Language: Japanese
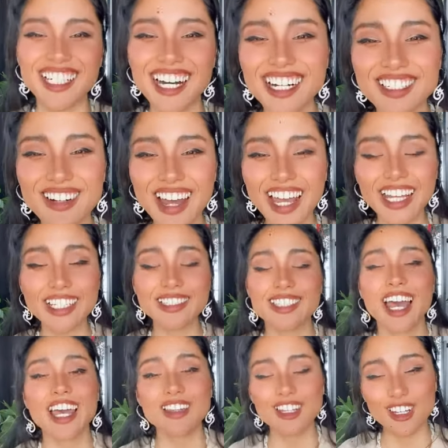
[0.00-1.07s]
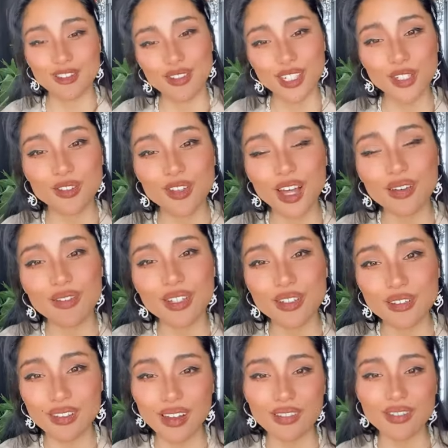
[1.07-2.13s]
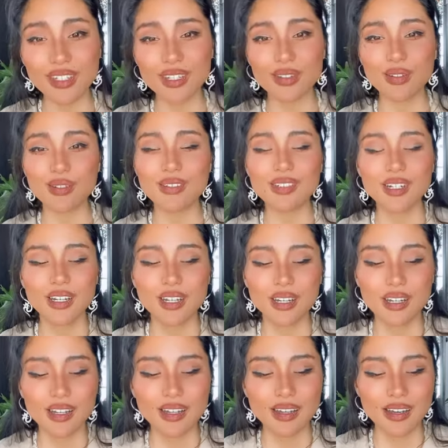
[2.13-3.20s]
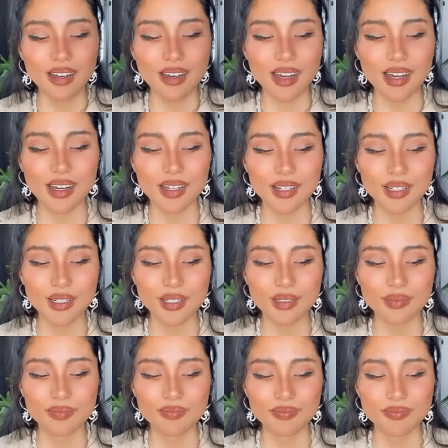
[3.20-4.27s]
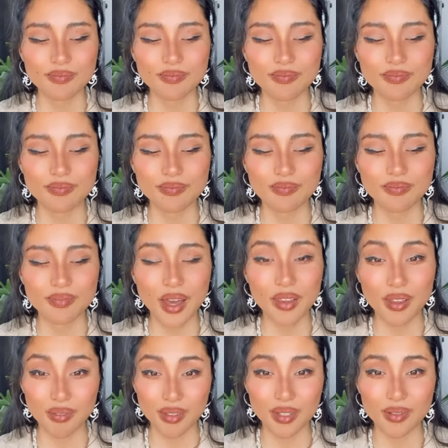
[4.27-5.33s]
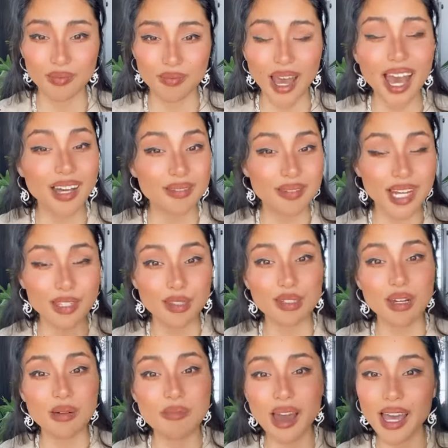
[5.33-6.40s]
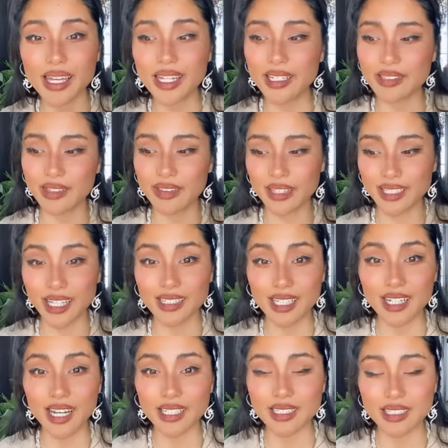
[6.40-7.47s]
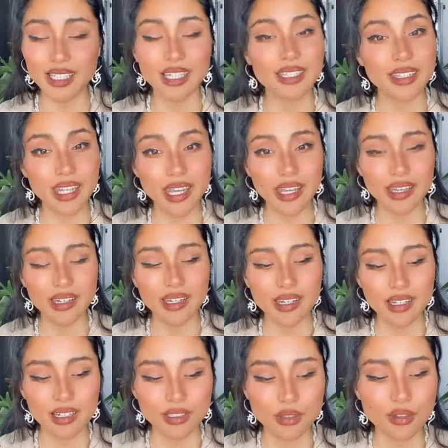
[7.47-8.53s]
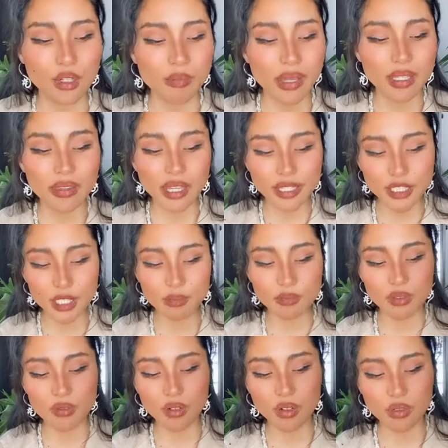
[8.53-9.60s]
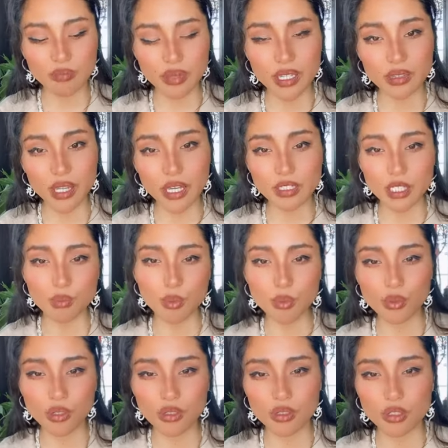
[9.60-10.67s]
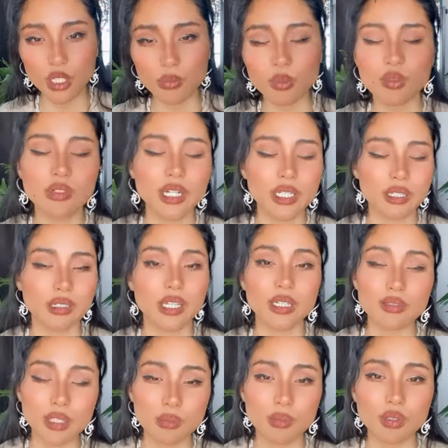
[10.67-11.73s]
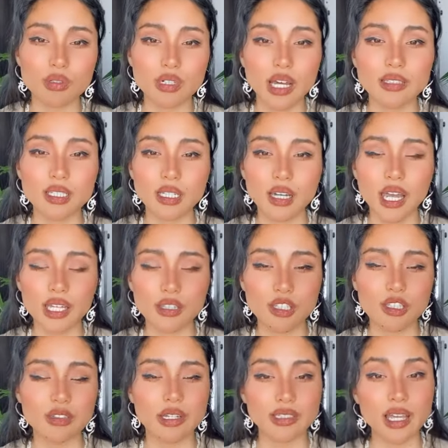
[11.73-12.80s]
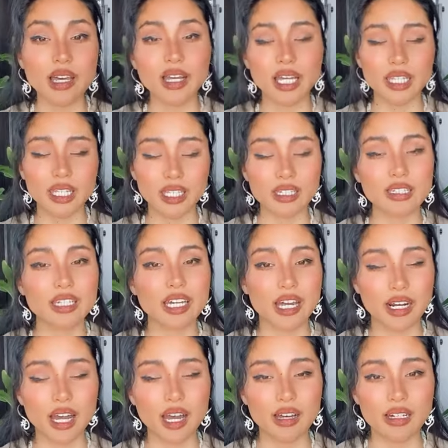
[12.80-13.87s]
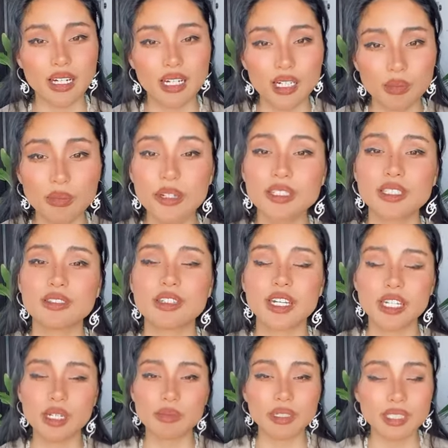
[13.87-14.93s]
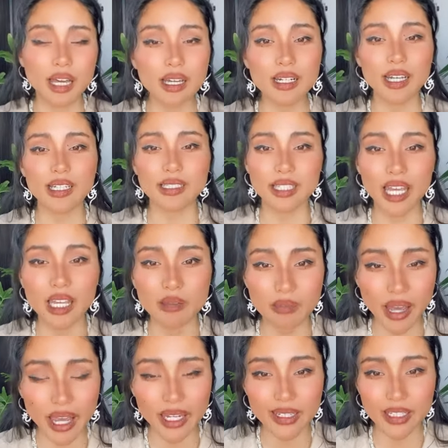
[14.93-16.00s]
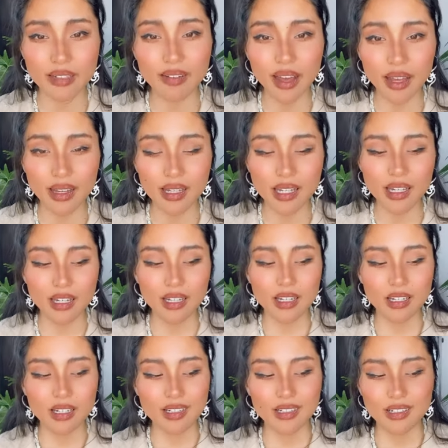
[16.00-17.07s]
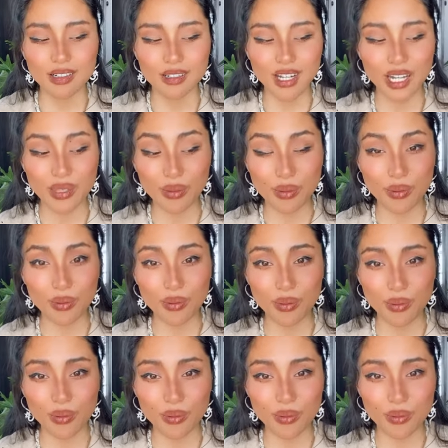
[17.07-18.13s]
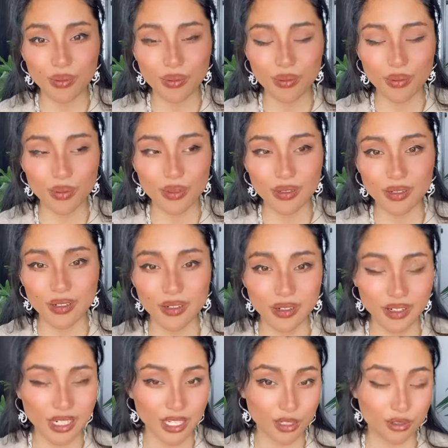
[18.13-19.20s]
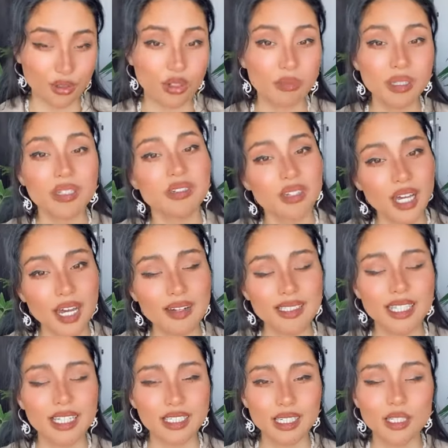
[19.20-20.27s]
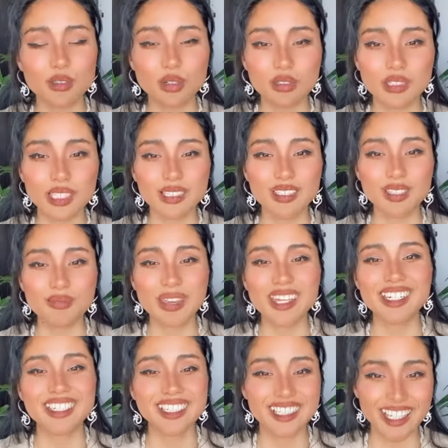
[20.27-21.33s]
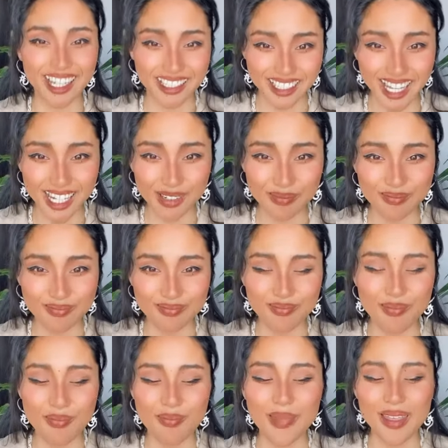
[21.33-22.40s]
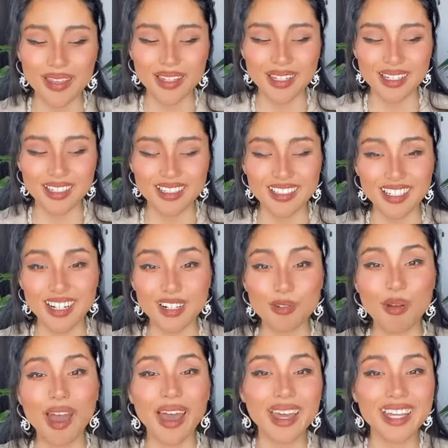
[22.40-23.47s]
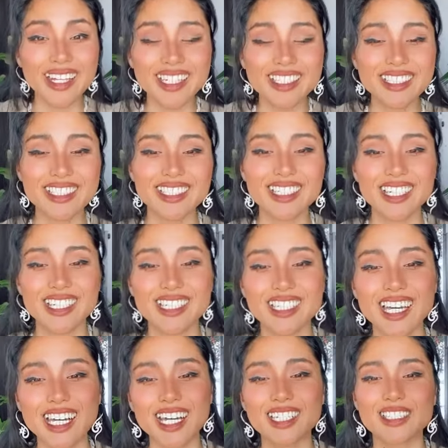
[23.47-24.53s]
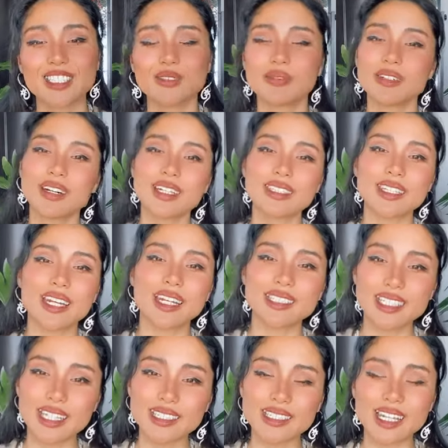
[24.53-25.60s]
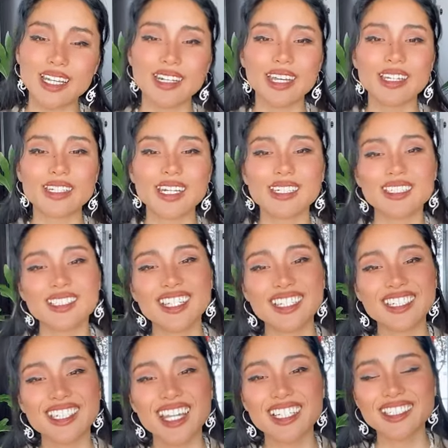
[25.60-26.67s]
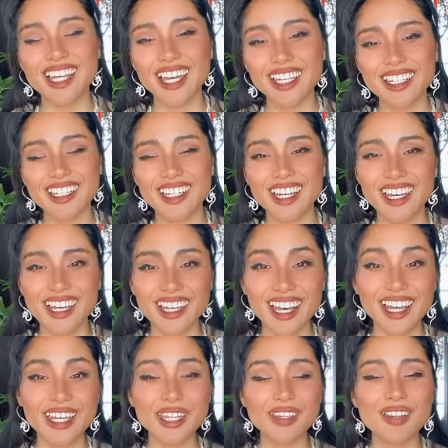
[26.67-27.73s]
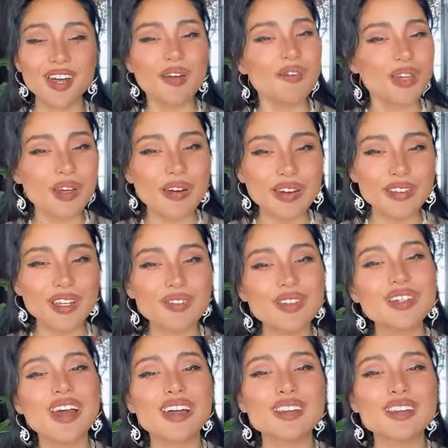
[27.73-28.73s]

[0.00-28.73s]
Alright I love you love you love you ああ I love you ああとは毎朝私朝会していてそのメンターシップをメンターシッププログラムを受けてなくてもこの朝会っていうのは参加できるからもしそれにも参加したい場合にはあのリンクを見るか私に直接メールください Alright なんか質問あったら全然連絡してください I love you, I love you, I